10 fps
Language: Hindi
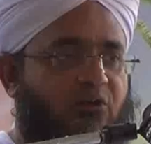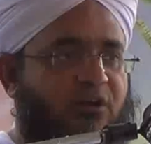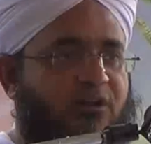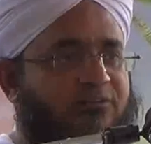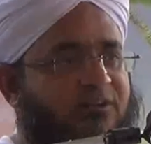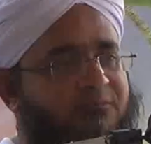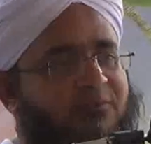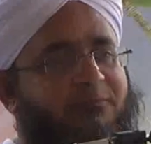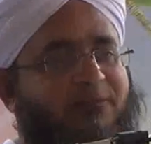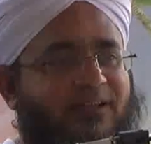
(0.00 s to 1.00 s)
और
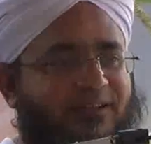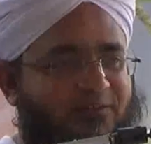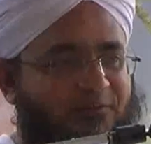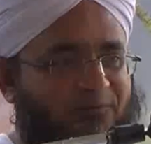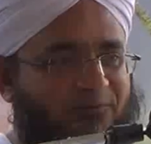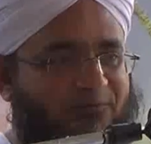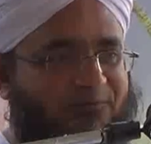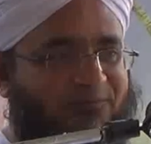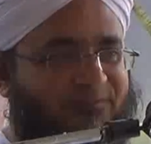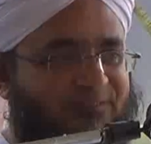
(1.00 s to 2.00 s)
अंजाम का पता ना हो
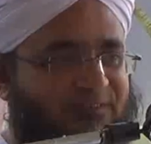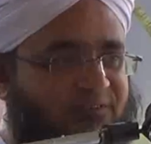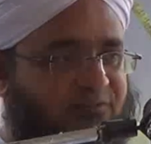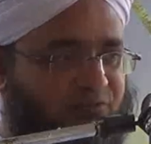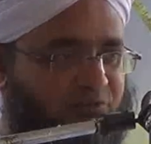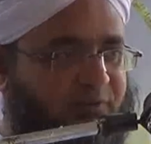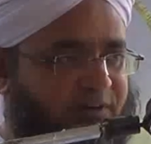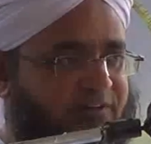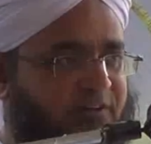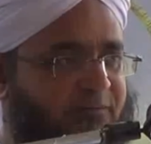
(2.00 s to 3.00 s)
जो
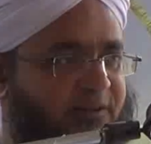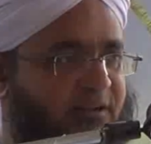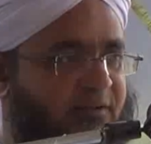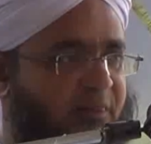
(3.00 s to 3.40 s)
मिट्टी से बना